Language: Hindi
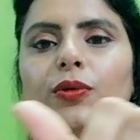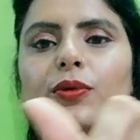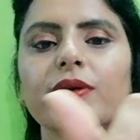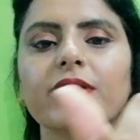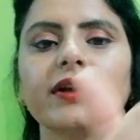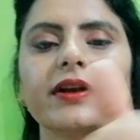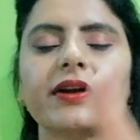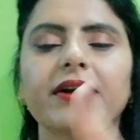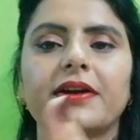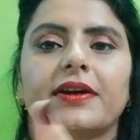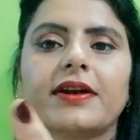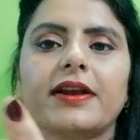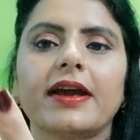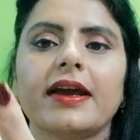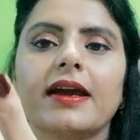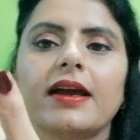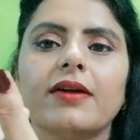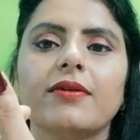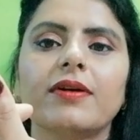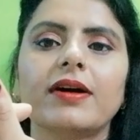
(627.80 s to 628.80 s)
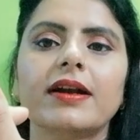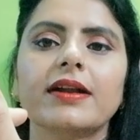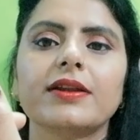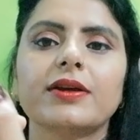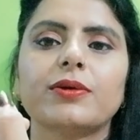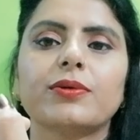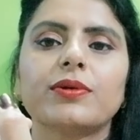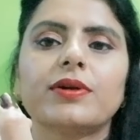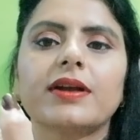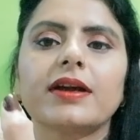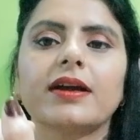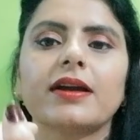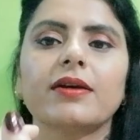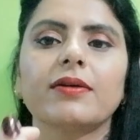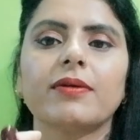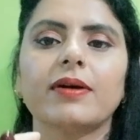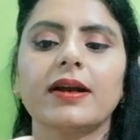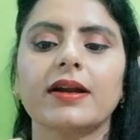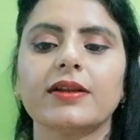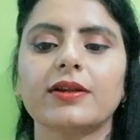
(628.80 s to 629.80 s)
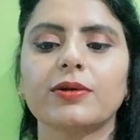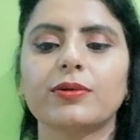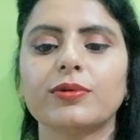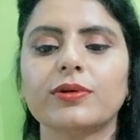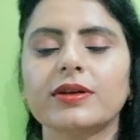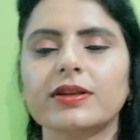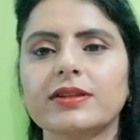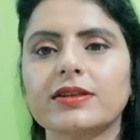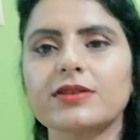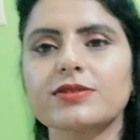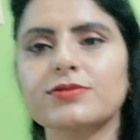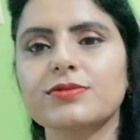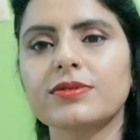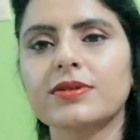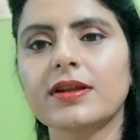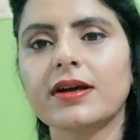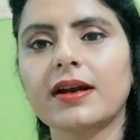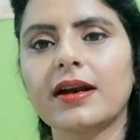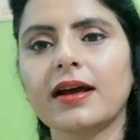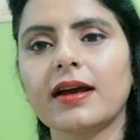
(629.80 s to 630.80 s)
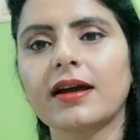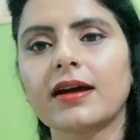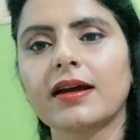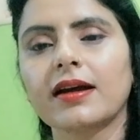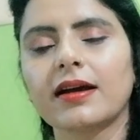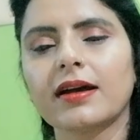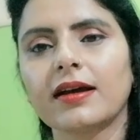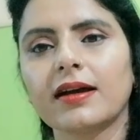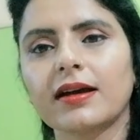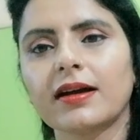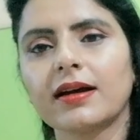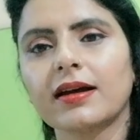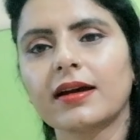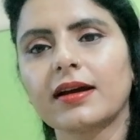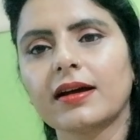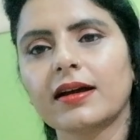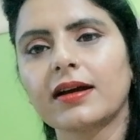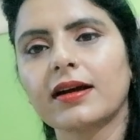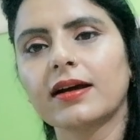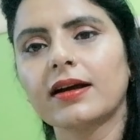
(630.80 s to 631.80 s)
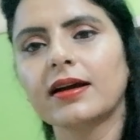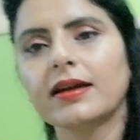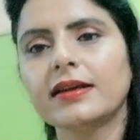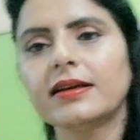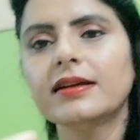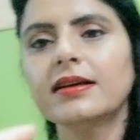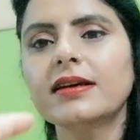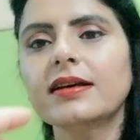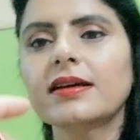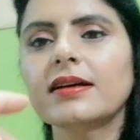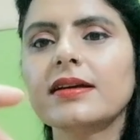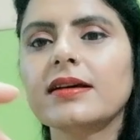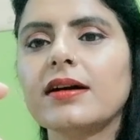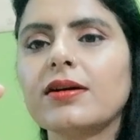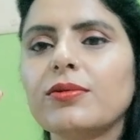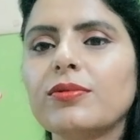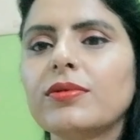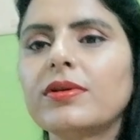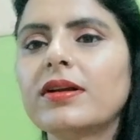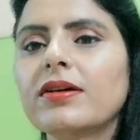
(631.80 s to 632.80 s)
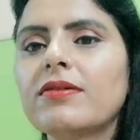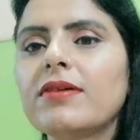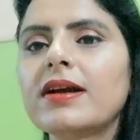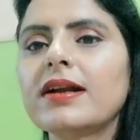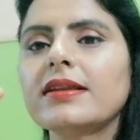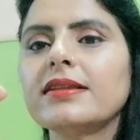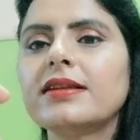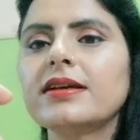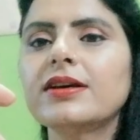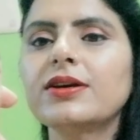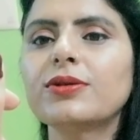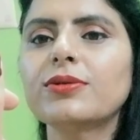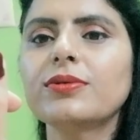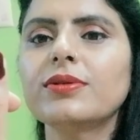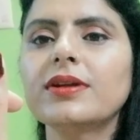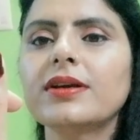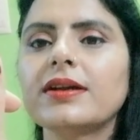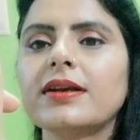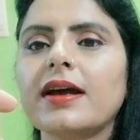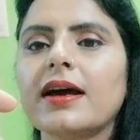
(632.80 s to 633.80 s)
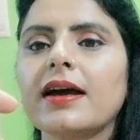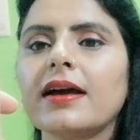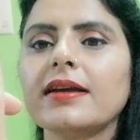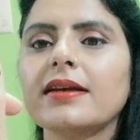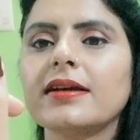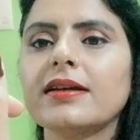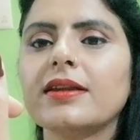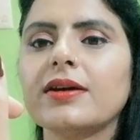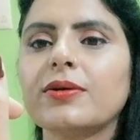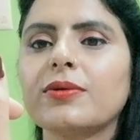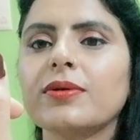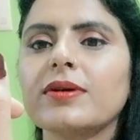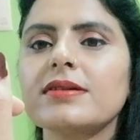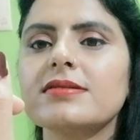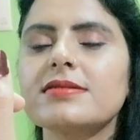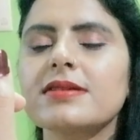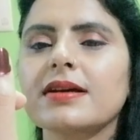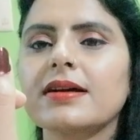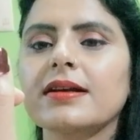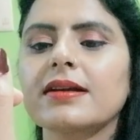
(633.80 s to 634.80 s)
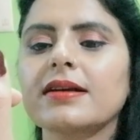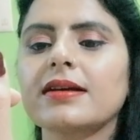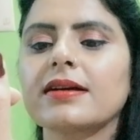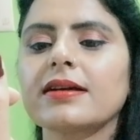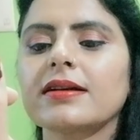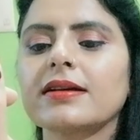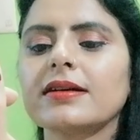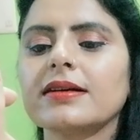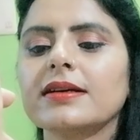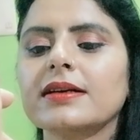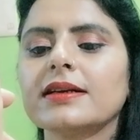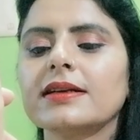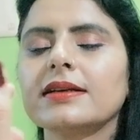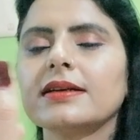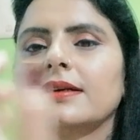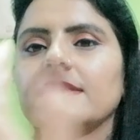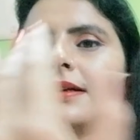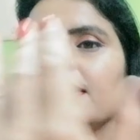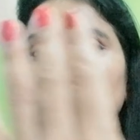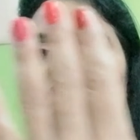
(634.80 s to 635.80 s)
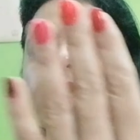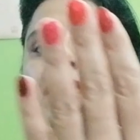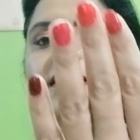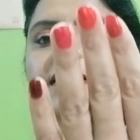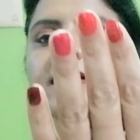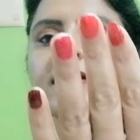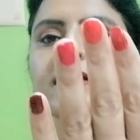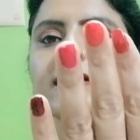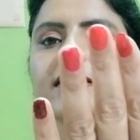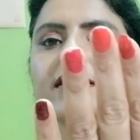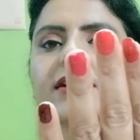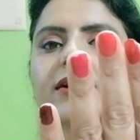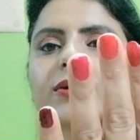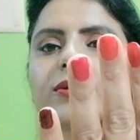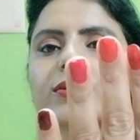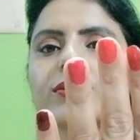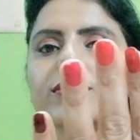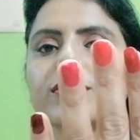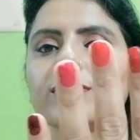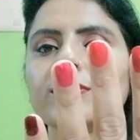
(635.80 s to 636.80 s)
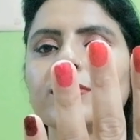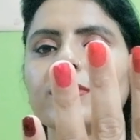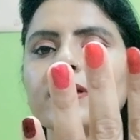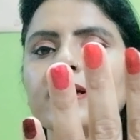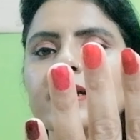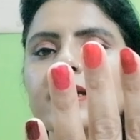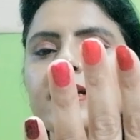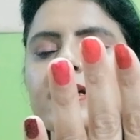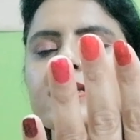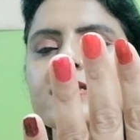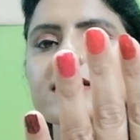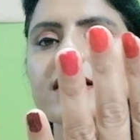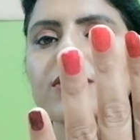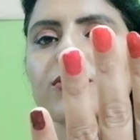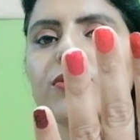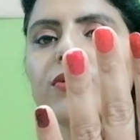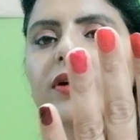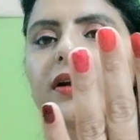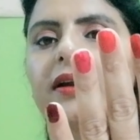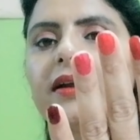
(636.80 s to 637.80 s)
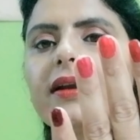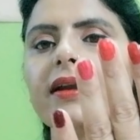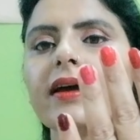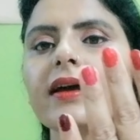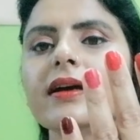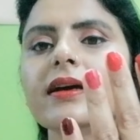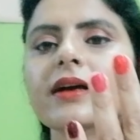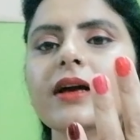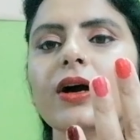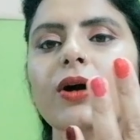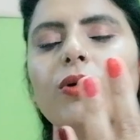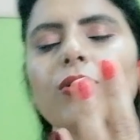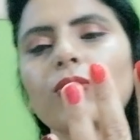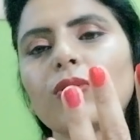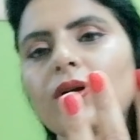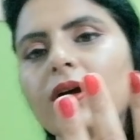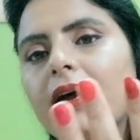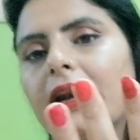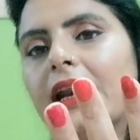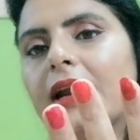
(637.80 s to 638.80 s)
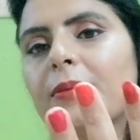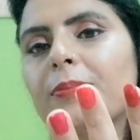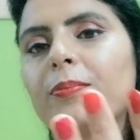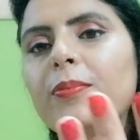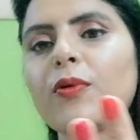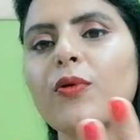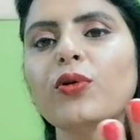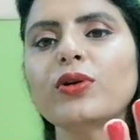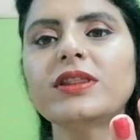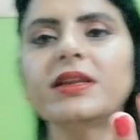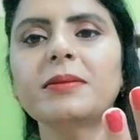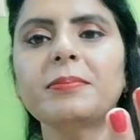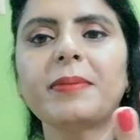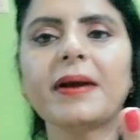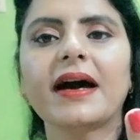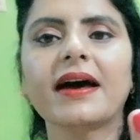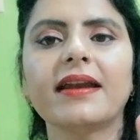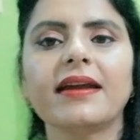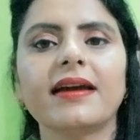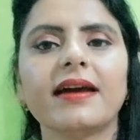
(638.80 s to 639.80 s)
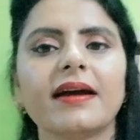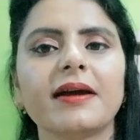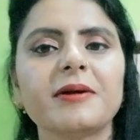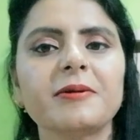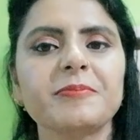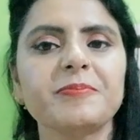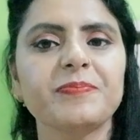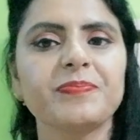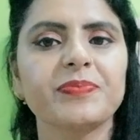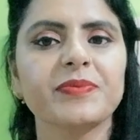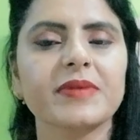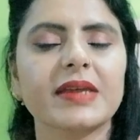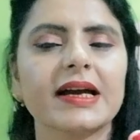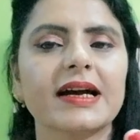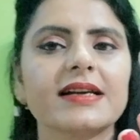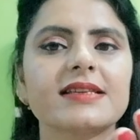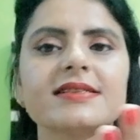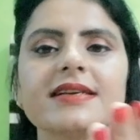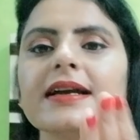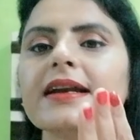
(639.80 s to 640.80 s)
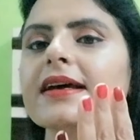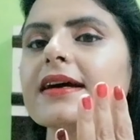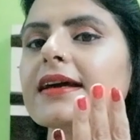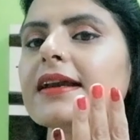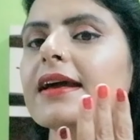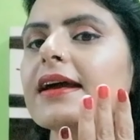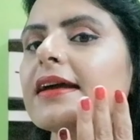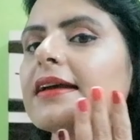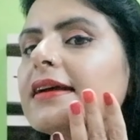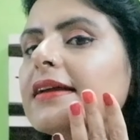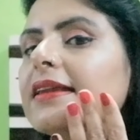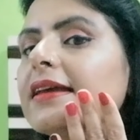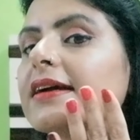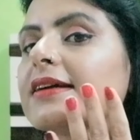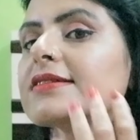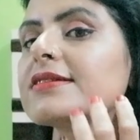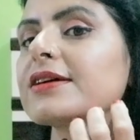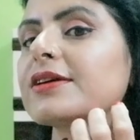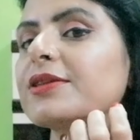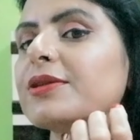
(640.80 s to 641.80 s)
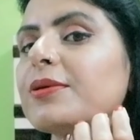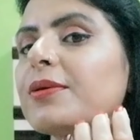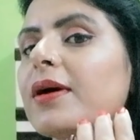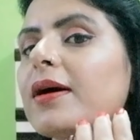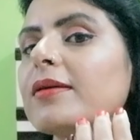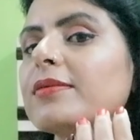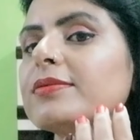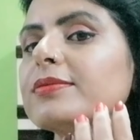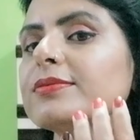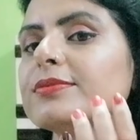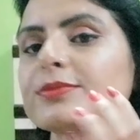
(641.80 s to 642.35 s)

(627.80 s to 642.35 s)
और ये ठेंगे वाला देखो ठेंगे वाला देखो कितना सुंदर है ये अंगूठे वाला दिख क्यों नहीं रहा है ये देखो ऐसी करके ये देखो ये चारों कलर है और कलर बहुत ही प्यारे हैं अच्छे लग रहे हैं ये देख सकते हो आप